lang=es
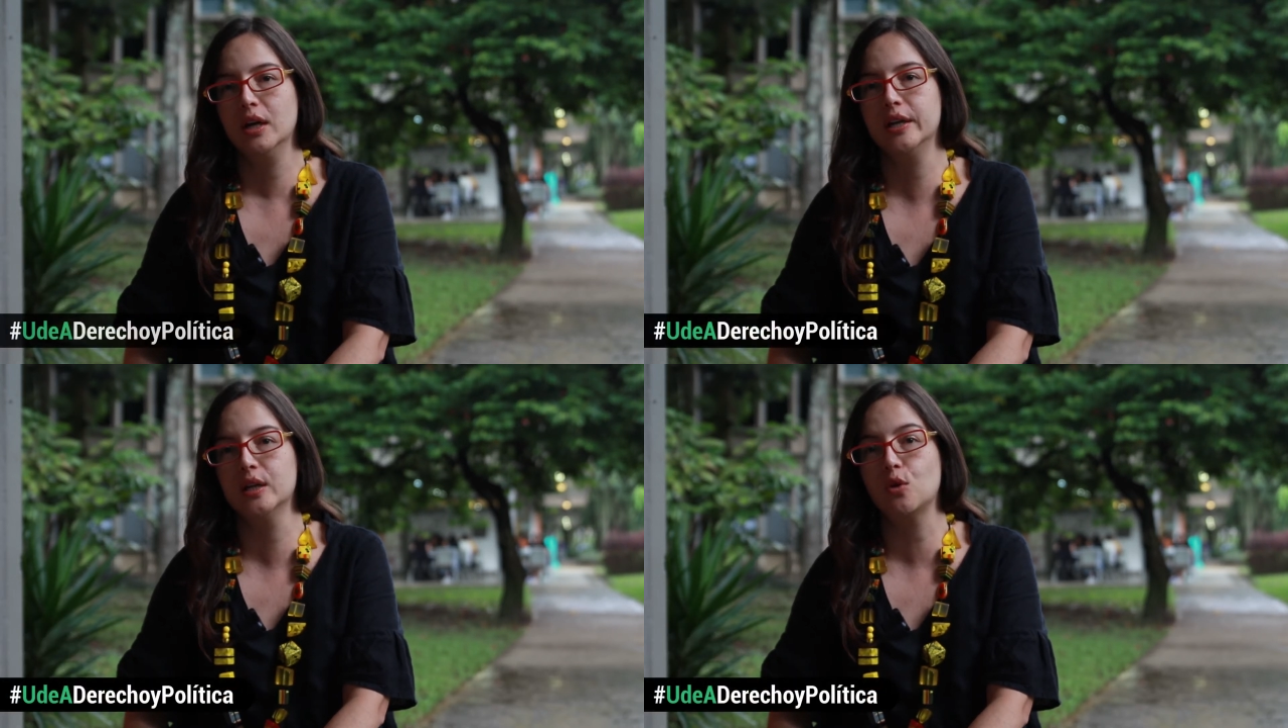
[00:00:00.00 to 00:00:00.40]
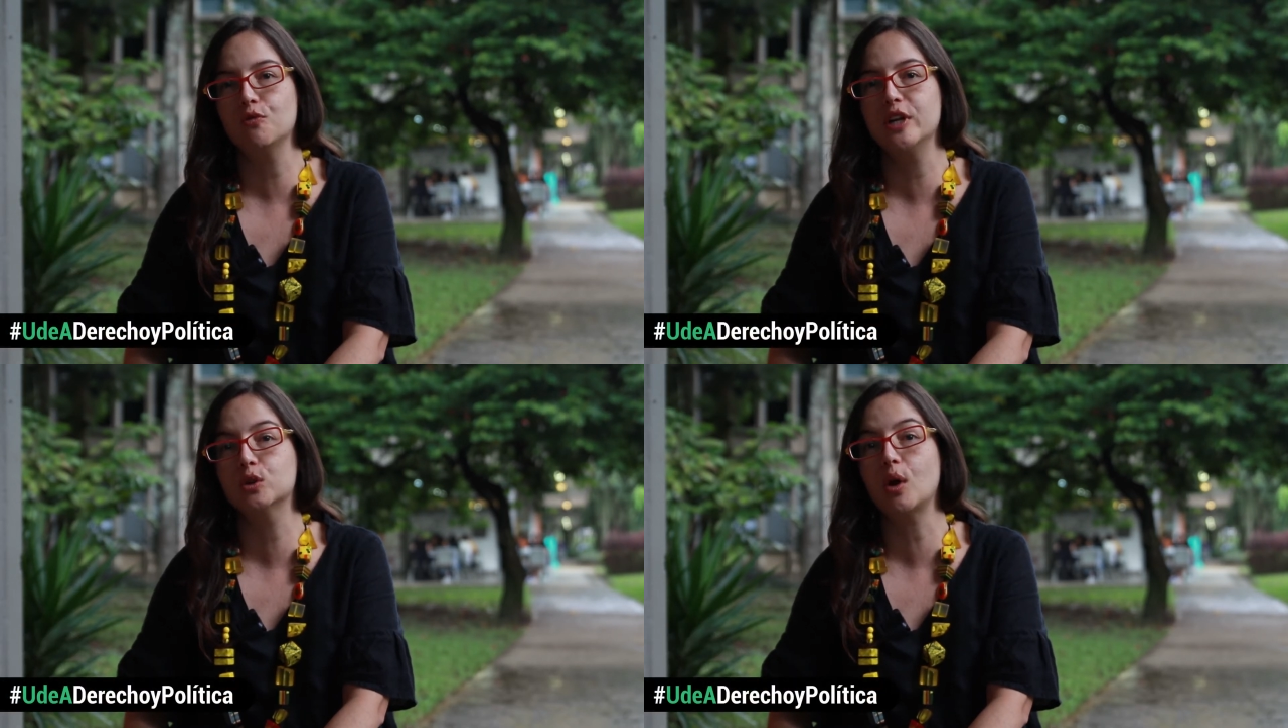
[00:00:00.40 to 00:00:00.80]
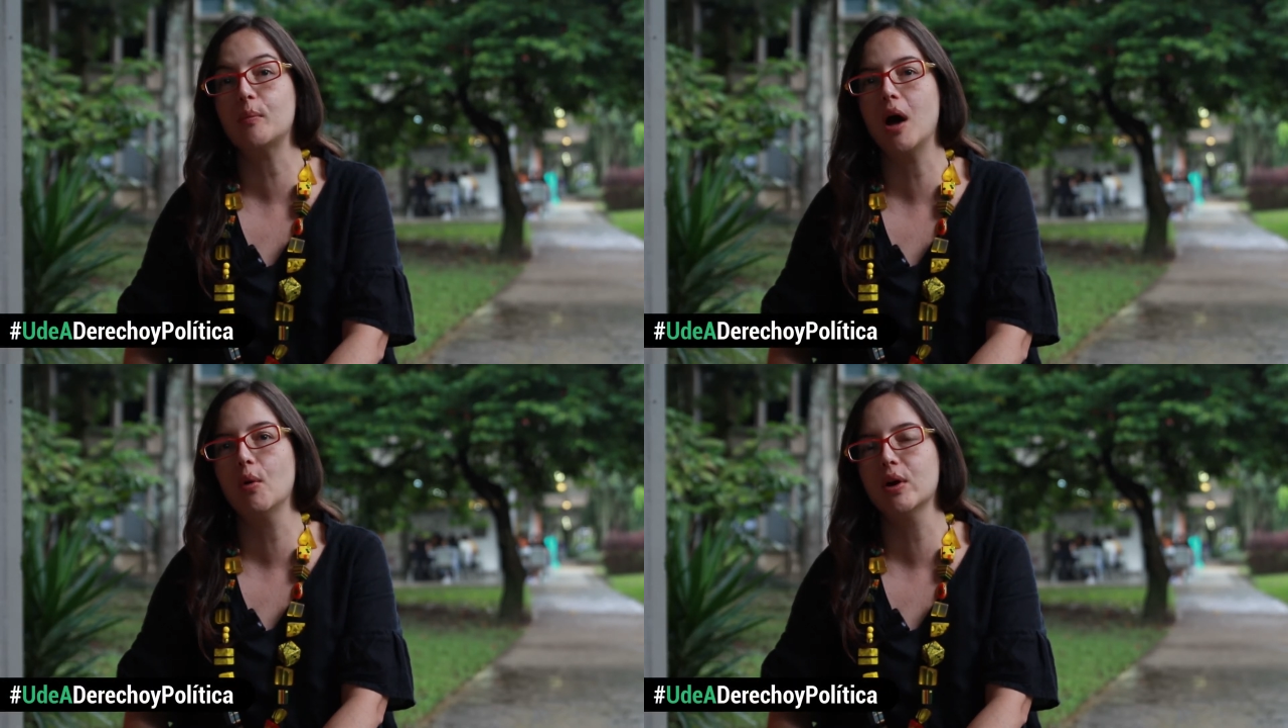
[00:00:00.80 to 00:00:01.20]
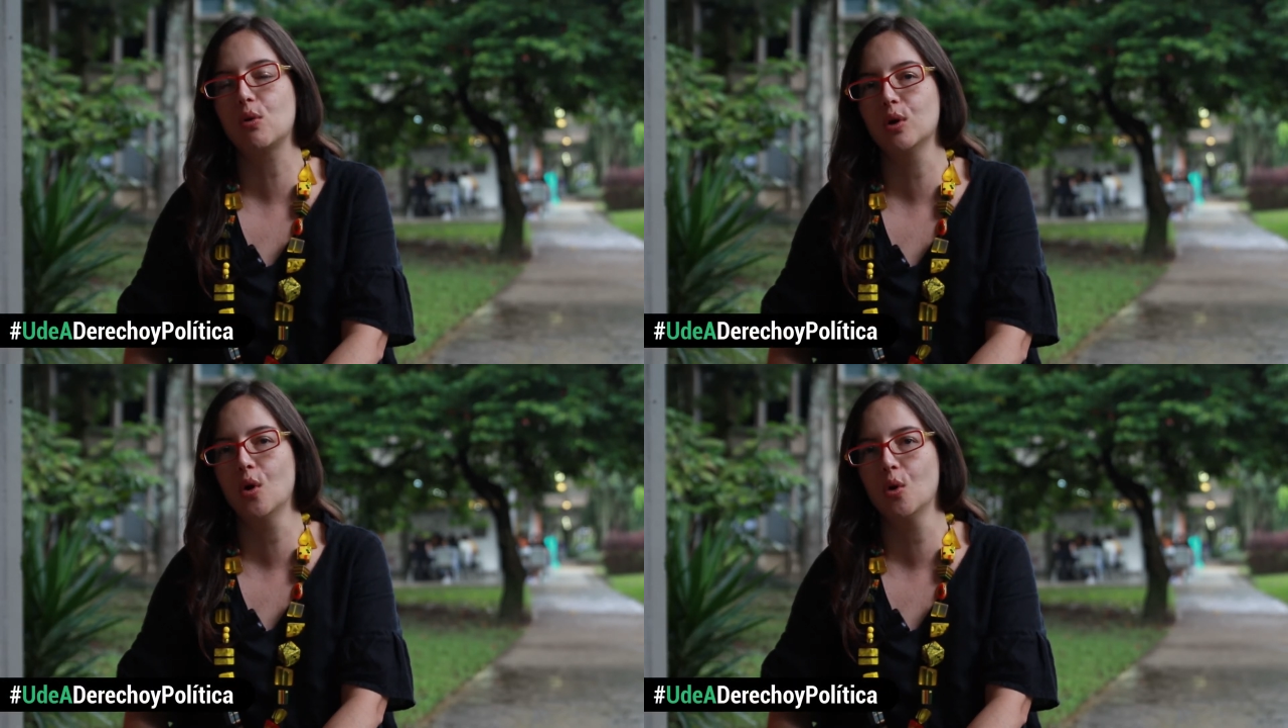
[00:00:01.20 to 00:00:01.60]
en el conflicto armado en
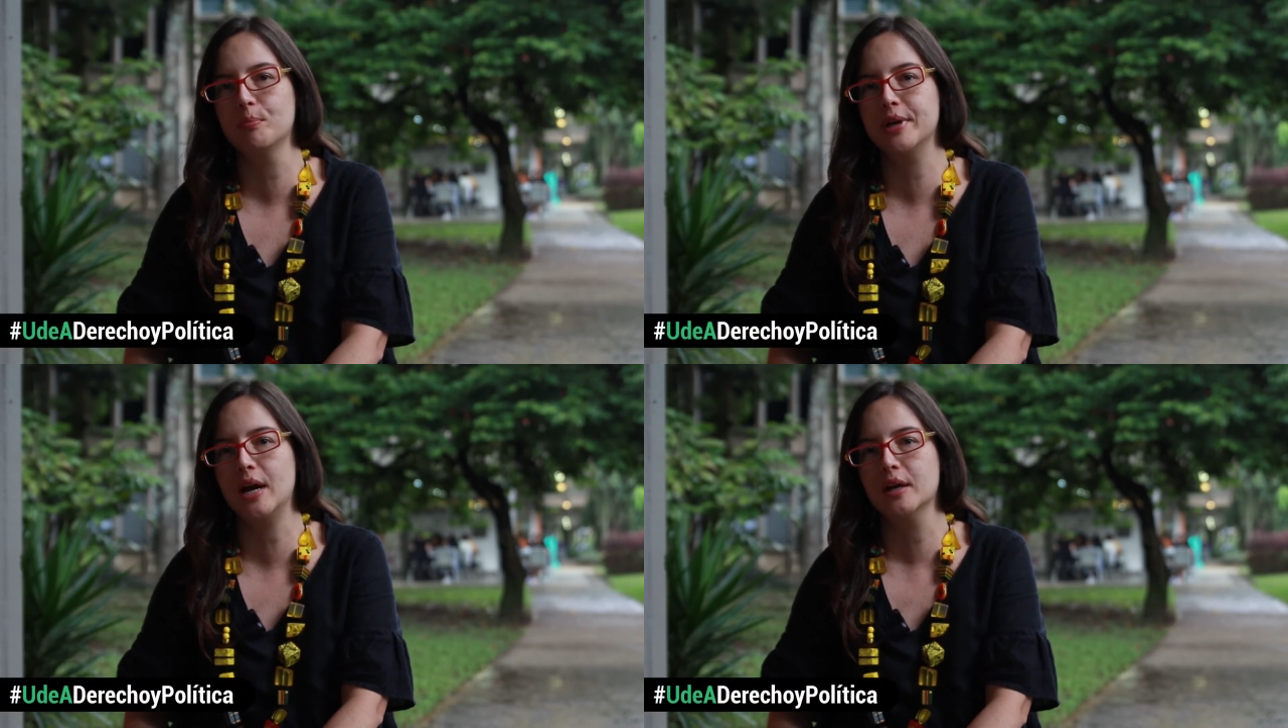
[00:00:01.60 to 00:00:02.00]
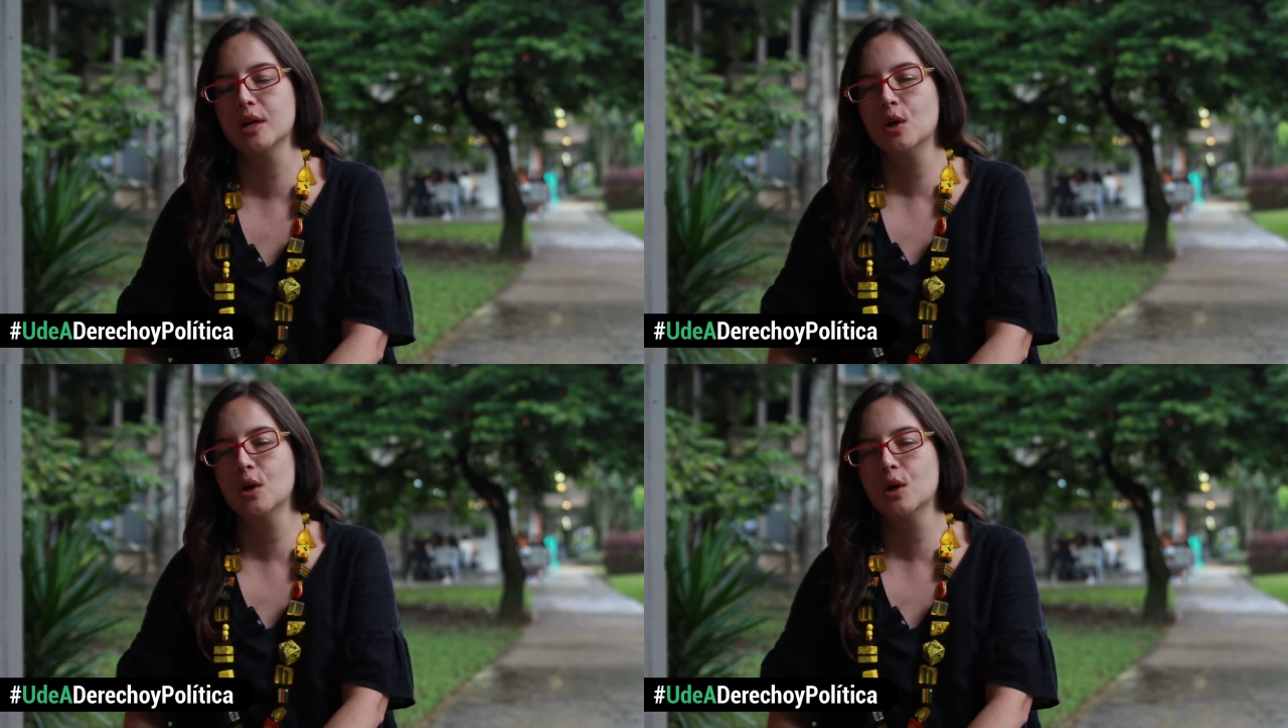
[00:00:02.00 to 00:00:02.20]
Colombia,